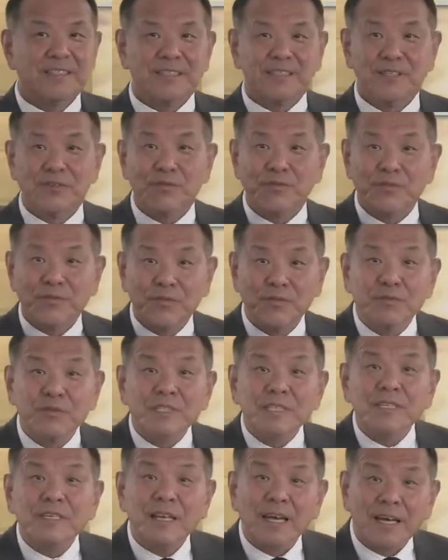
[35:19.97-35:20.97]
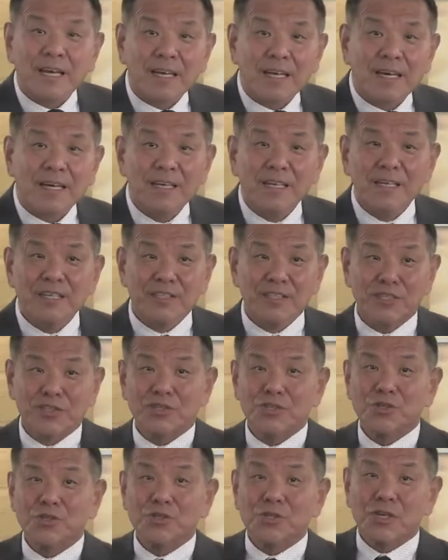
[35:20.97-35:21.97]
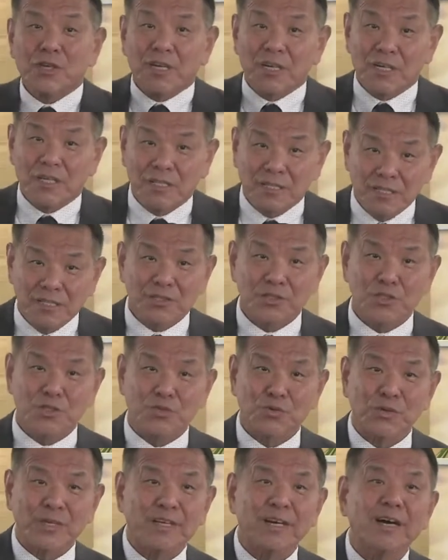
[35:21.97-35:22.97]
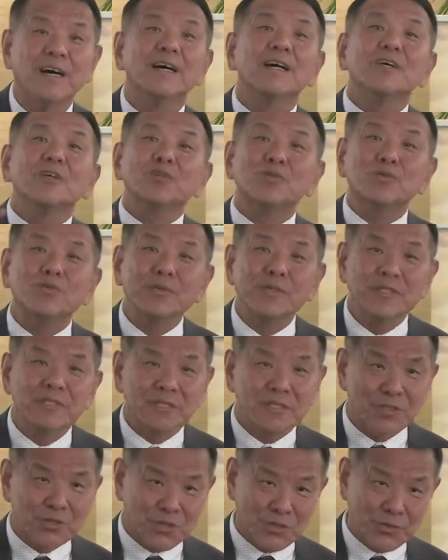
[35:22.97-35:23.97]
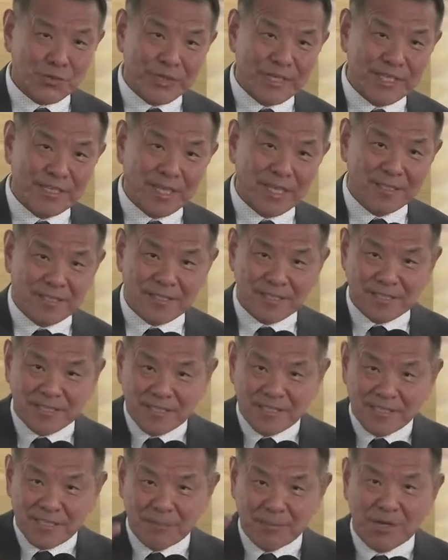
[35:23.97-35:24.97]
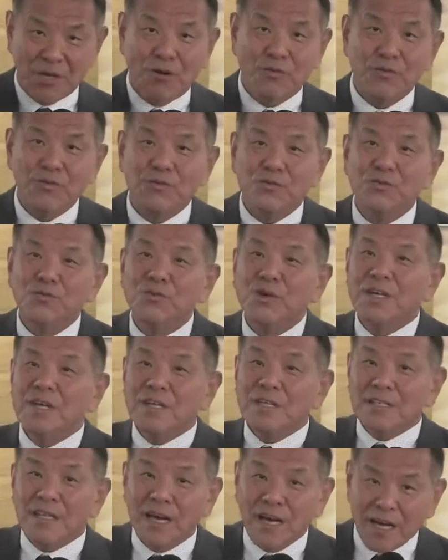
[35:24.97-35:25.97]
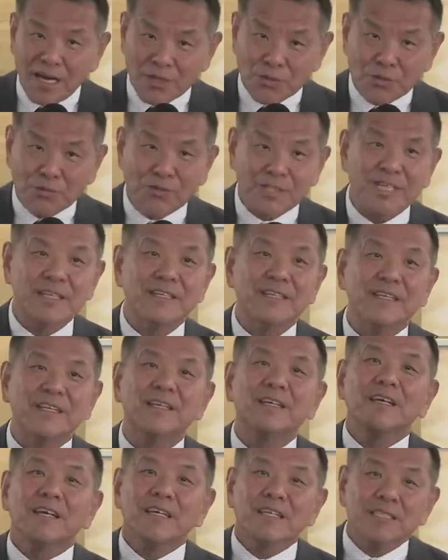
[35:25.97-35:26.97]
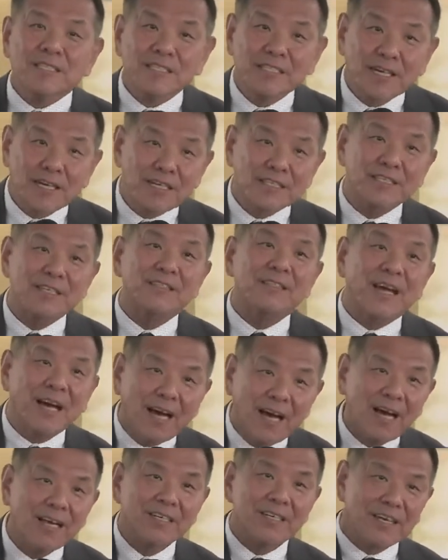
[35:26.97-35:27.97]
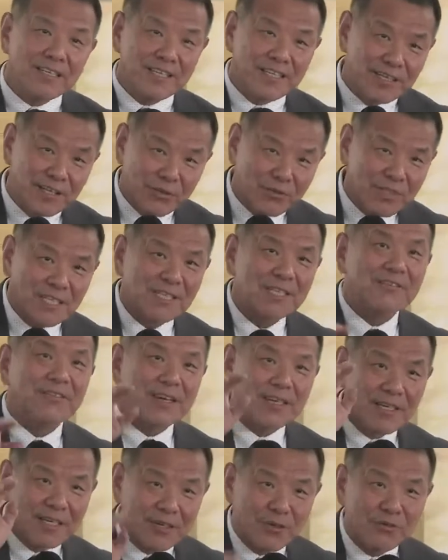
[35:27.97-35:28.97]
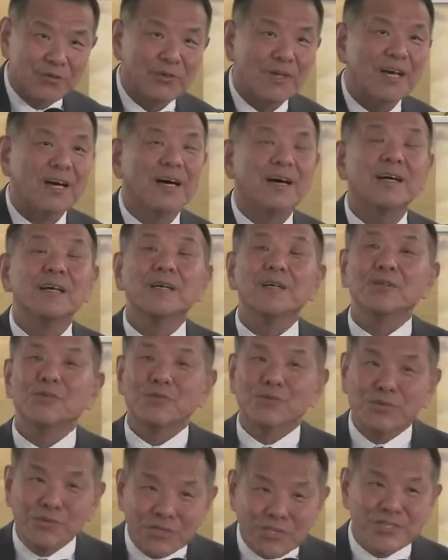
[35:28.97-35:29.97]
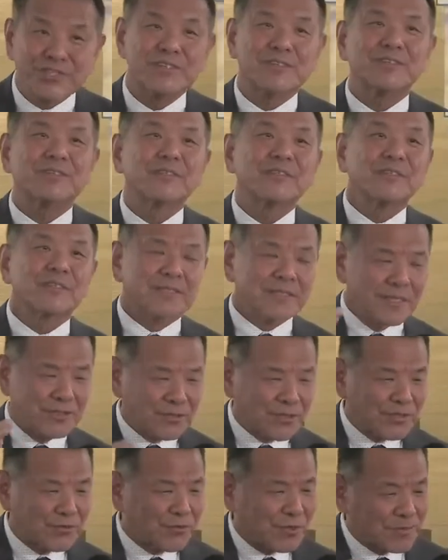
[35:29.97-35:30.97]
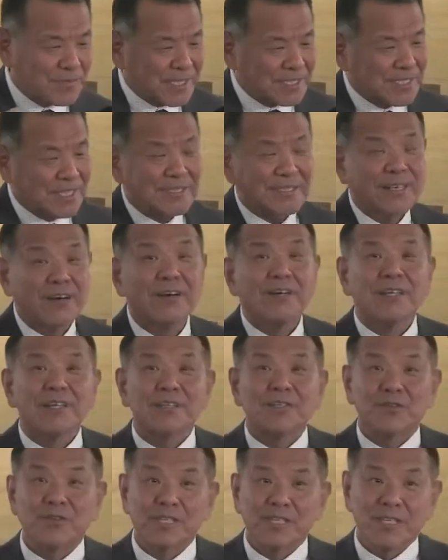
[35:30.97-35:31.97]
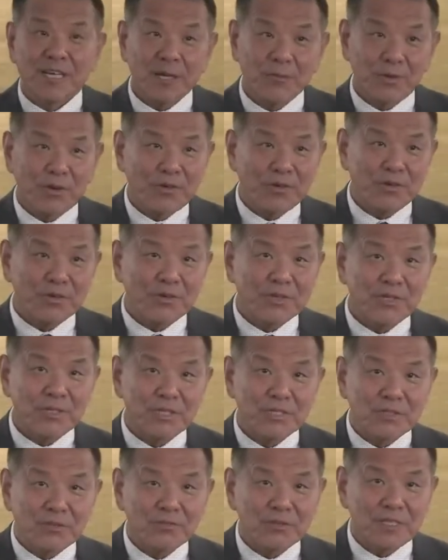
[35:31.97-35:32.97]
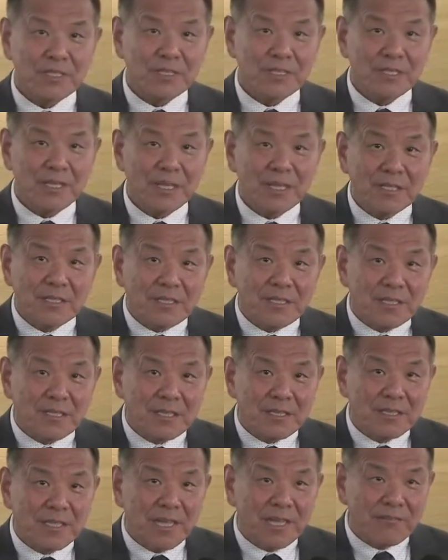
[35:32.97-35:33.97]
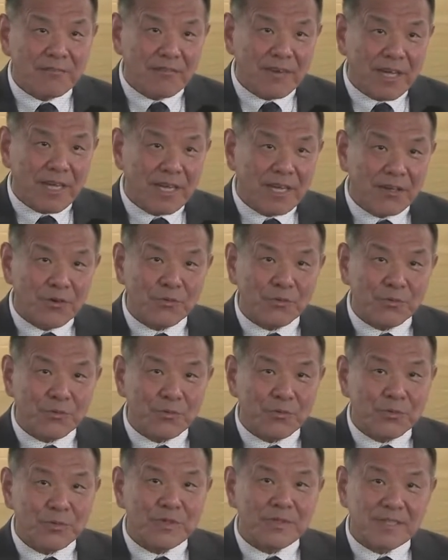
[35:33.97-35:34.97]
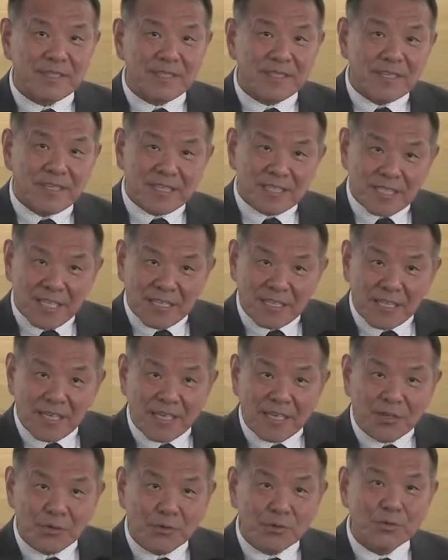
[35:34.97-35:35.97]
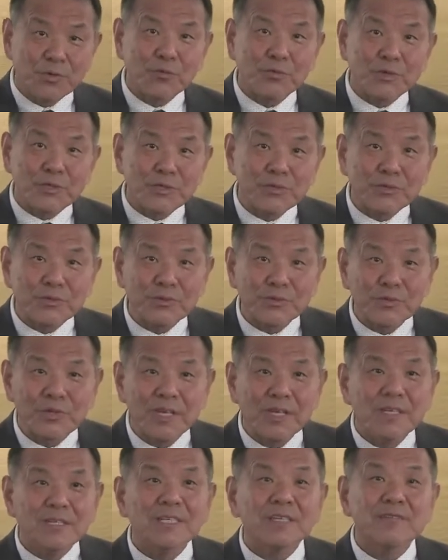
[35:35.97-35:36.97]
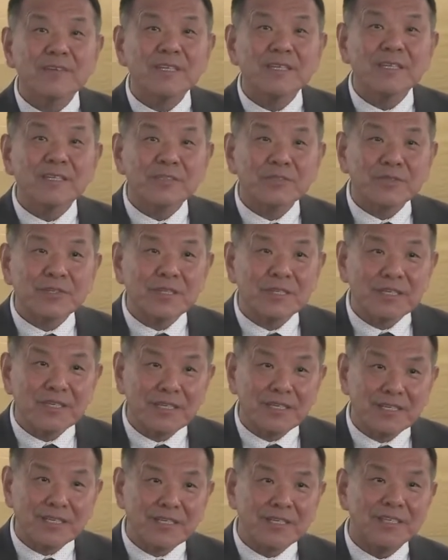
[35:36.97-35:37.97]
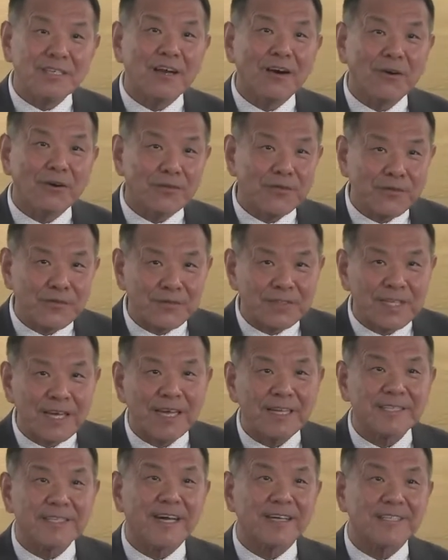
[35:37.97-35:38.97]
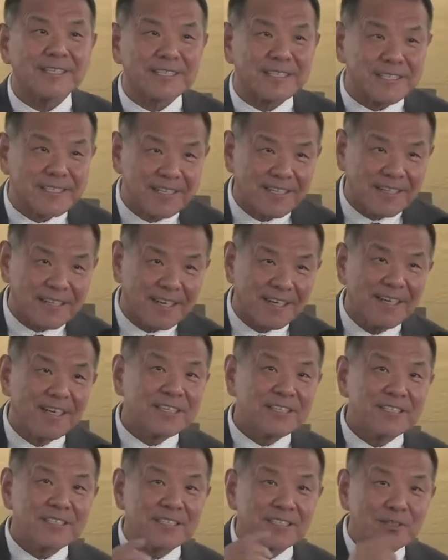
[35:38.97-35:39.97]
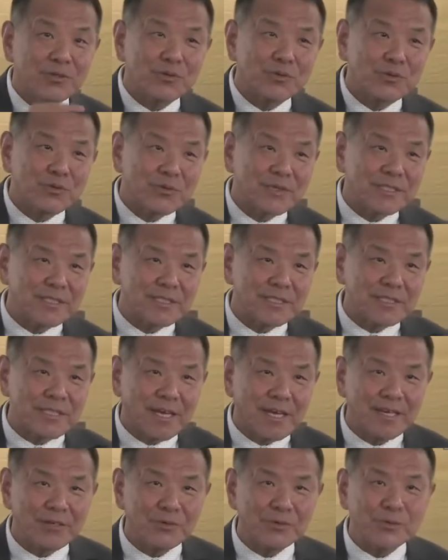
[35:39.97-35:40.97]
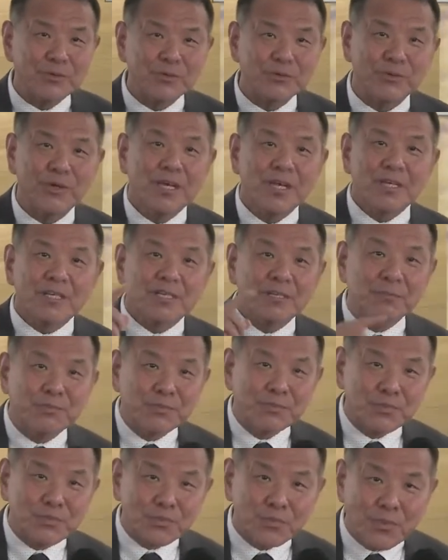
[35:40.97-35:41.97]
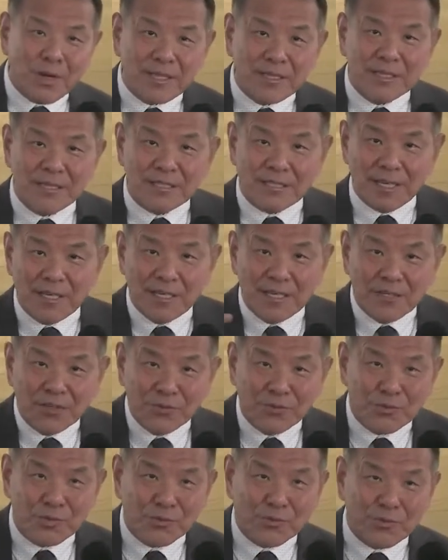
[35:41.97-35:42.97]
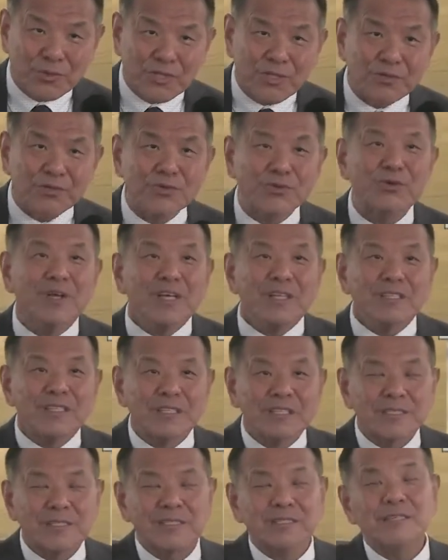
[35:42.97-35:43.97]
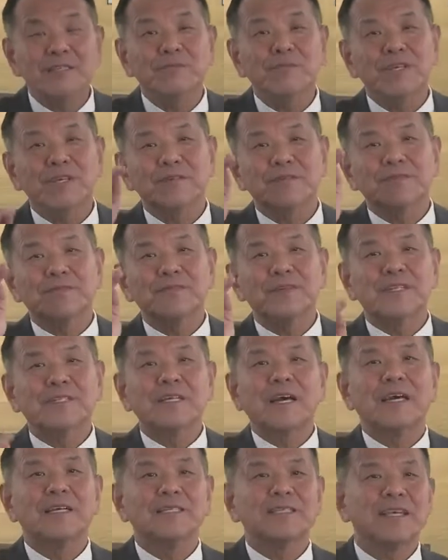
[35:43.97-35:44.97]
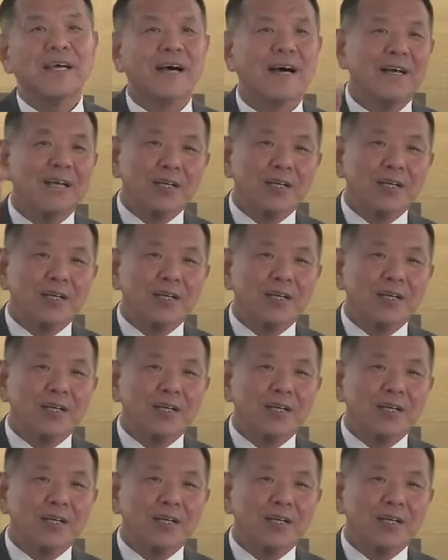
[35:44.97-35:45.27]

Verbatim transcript: 你浮起来了，你是河水哈，顺着水它自己的漂浮，它拖着你向着它让你流的地方流了，于是那就是我们的建造。所以你看没有，是从殿向殿外流，在那个流的过程中，因为那就是你要付代价的时刻了，是经过祭坛流出去，是不断的在流的过程中，你的生命付了代价，